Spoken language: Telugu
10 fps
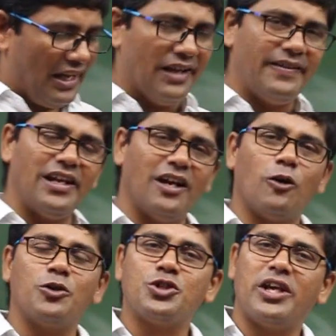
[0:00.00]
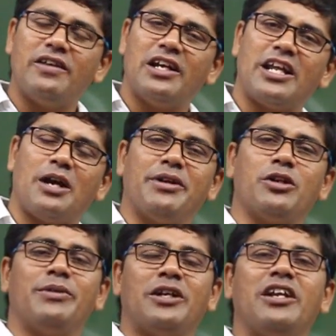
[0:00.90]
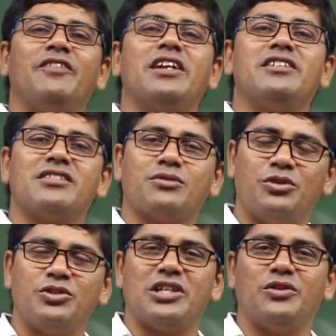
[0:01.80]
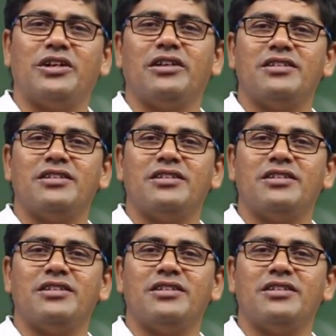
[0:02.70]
ఏదైనా కావచ్చు ఏదైనా టాపిక్ని మనం డివైడ్ చేసుకున్న చదవ